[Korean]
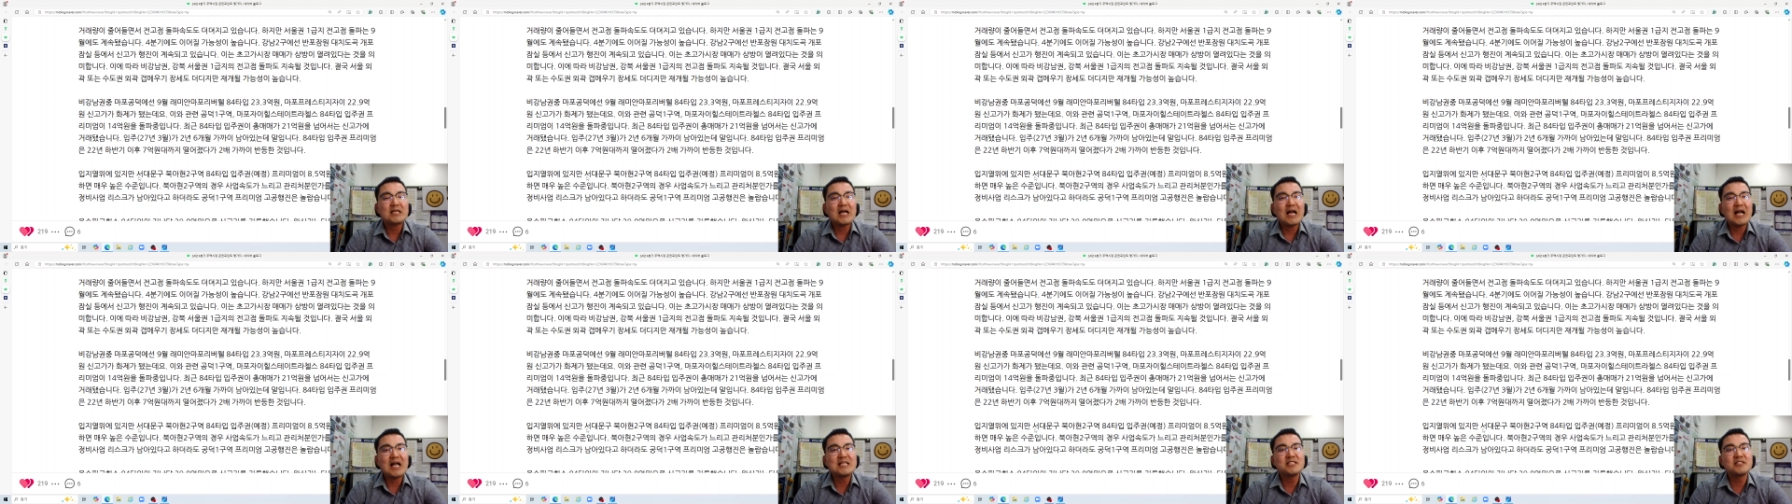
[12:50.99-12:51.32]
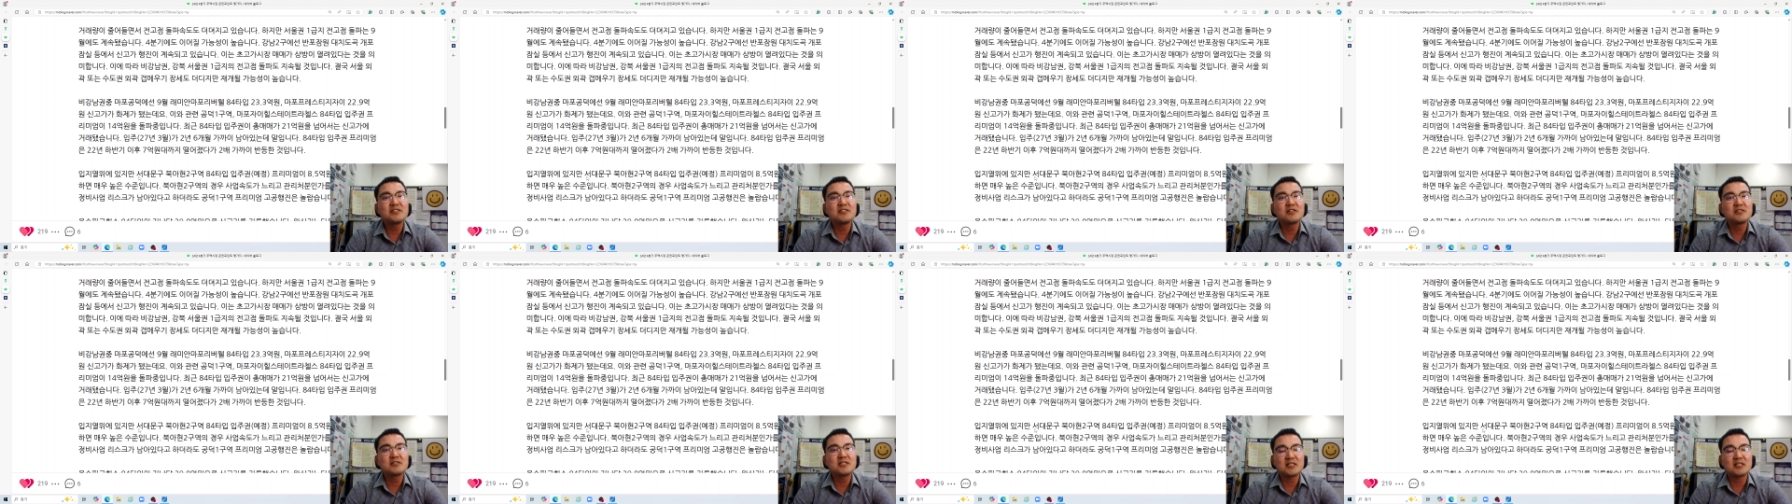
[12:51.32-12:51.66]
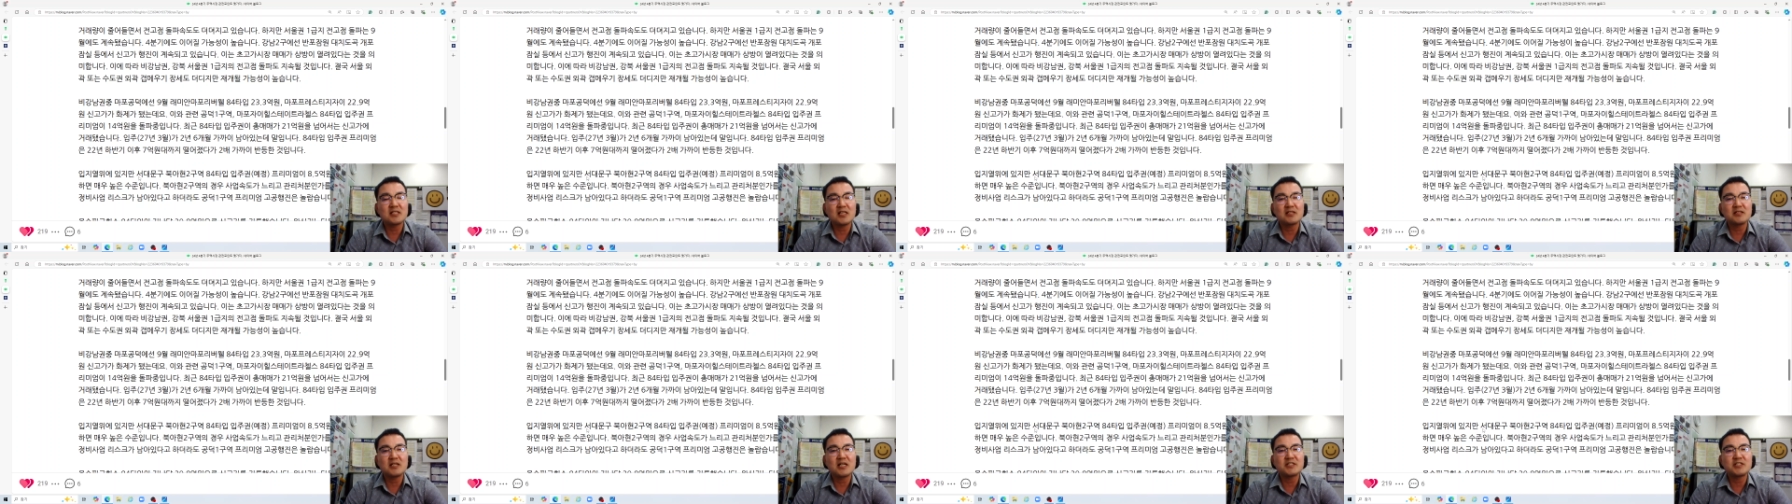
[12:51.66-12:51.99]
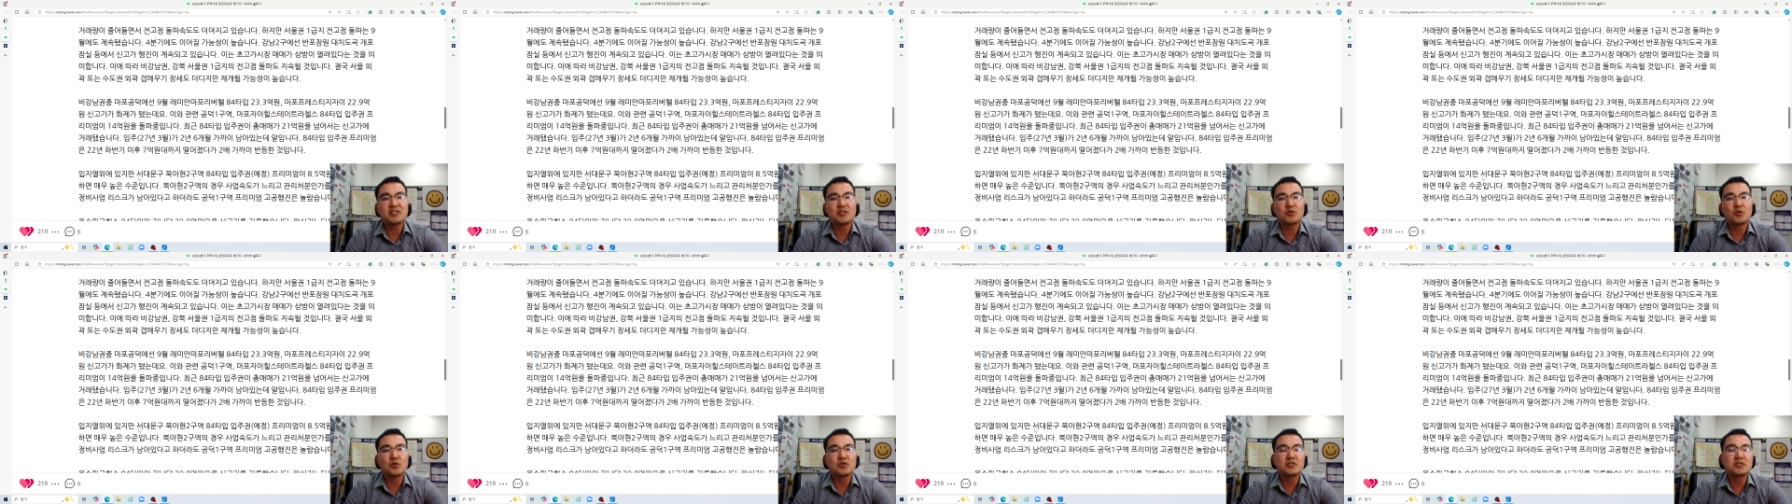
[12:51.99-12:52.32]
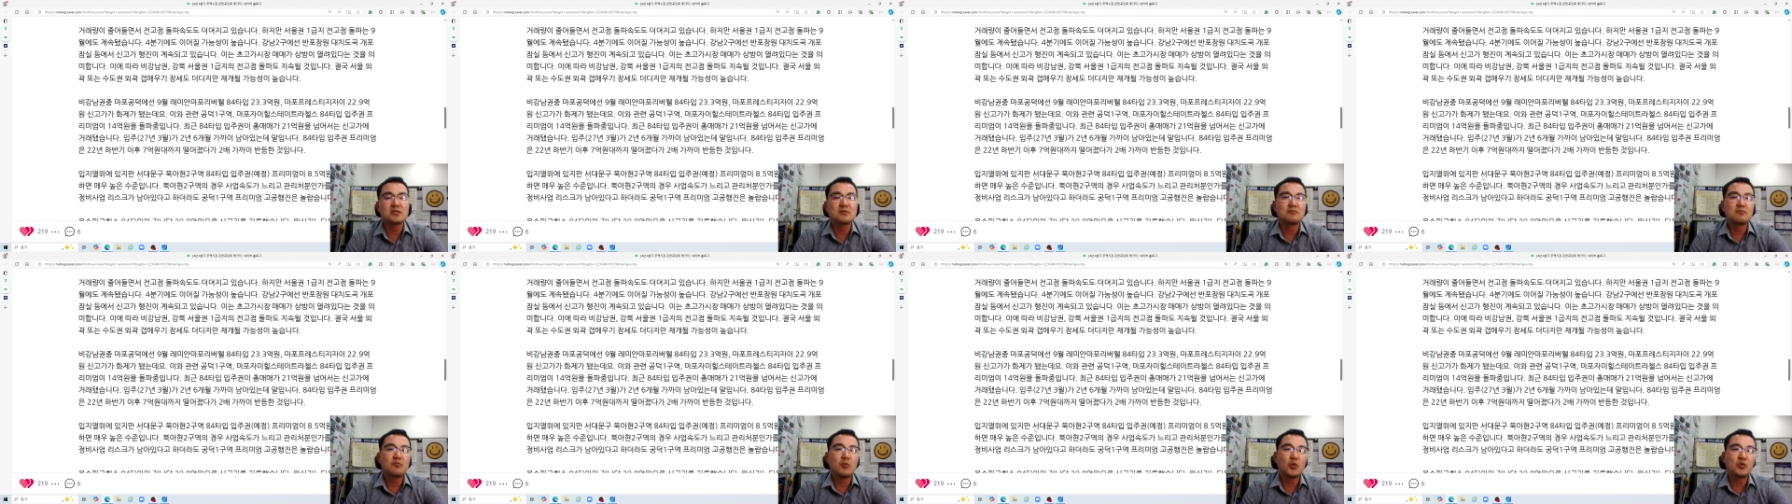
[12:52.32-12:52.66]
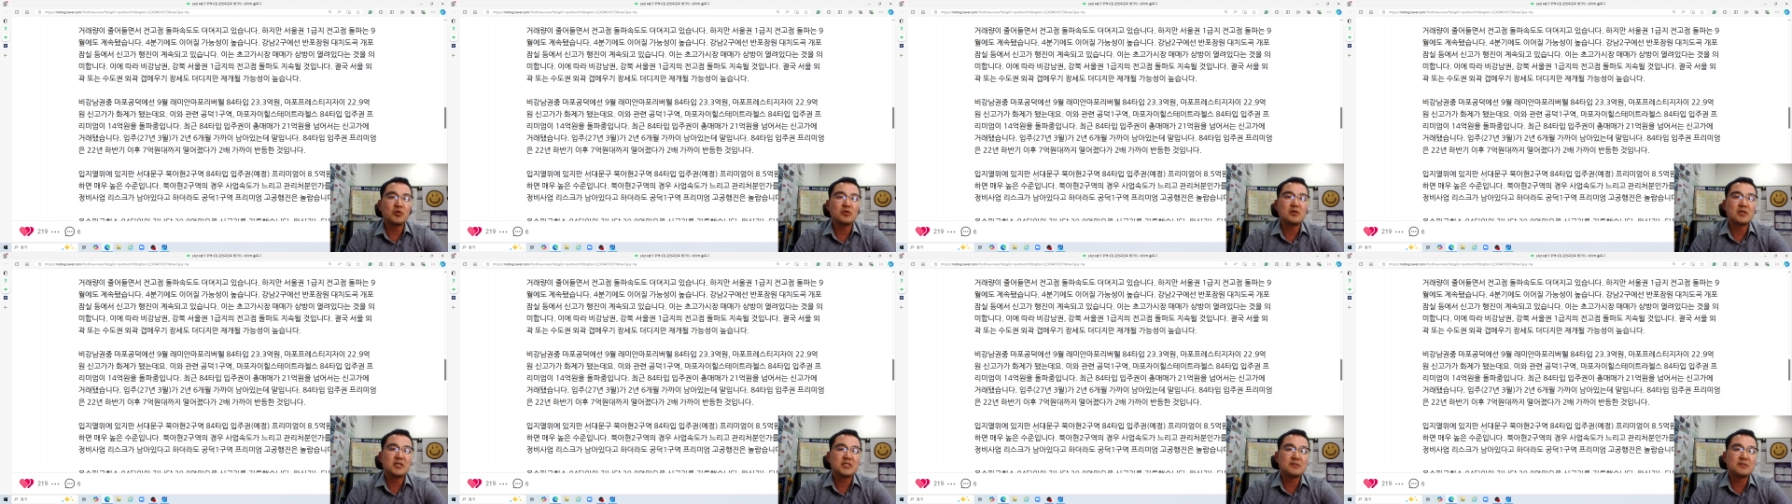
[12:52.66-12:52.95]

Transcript: 안전 자산 가치로 지금 보는 것